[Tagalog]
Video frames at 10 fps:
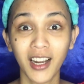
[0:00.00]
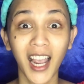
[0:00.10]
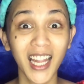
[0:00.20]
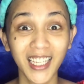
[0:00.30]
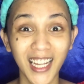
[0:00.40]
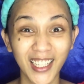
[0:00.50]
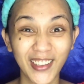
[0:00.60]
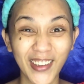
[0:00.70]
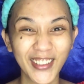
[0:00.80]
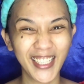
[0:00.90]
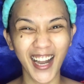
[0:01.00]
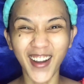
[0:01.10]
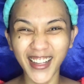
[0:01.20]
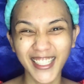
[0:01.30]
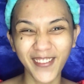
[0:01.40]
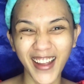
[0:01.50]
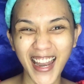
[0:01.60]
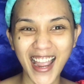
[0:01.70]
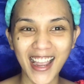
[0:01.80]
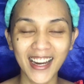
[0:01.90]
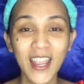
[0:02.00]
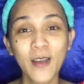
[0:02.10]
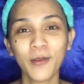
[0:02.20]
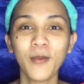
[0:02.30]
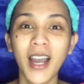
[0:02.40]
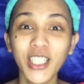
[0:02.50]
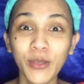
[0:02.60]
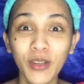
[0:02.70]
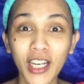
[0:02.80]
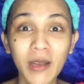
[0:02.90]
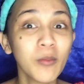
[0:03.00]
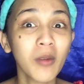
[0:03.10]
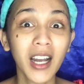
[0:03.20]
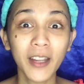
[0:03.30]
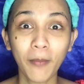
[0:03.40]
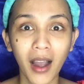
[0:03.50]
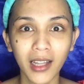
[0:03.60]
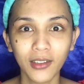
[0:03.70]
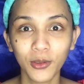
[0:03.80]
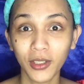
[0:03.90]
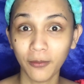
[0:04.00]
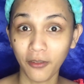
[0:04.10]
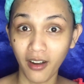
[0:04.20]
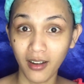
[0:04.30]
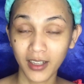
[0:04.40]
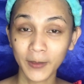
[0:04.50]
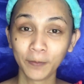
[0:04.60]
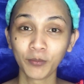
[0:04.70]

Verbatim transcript: kat-kat girl charot di malang para ma-achieve na ni mga gipangan gipangandoy di ba